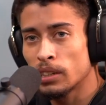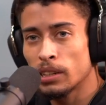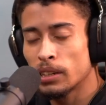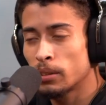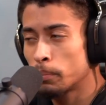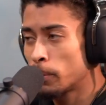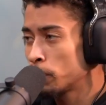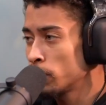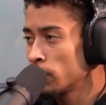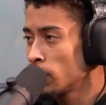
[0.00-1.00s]
tá ligado? É
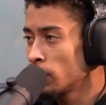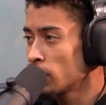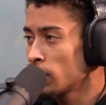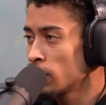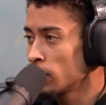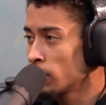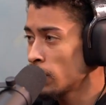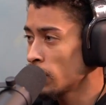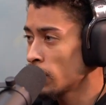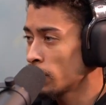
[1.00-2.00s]
papo de é isso aí, é isso
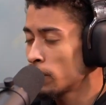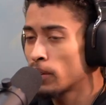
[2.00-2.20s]
tá ligado?